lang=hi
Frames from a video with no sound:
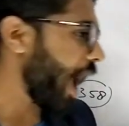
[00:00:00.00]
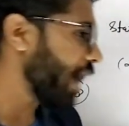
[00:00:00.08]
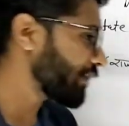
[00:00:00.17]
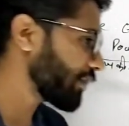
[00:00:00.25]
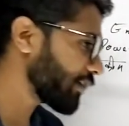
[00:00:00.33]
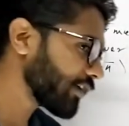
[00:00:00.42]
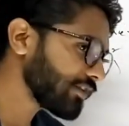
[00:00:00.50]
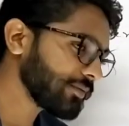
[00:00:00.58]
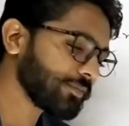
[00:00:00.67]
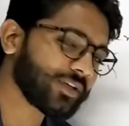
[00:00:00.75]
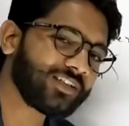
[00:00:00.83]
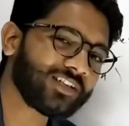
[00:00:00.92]
आर्टिकल
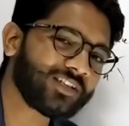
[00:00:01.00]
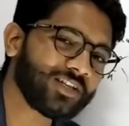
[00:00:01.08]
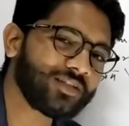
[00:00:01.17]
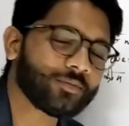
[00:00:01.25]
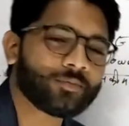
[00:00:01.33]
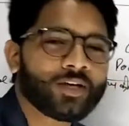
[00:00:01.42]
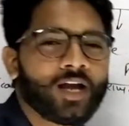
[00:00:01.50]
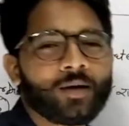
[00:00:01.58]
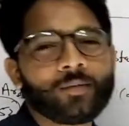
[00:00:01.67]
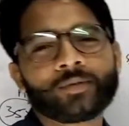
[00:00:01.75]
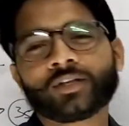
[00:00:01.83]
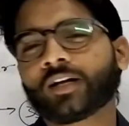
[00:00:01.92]
जब भैया मैं
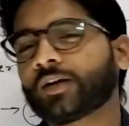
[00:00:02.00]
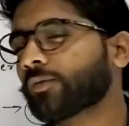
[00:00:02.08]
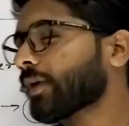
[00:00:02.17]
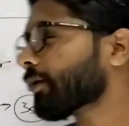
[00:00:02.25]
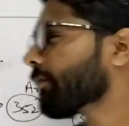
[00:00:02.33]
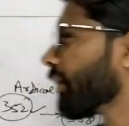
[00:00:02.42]
यहाँ पर बता रहा हूँ बार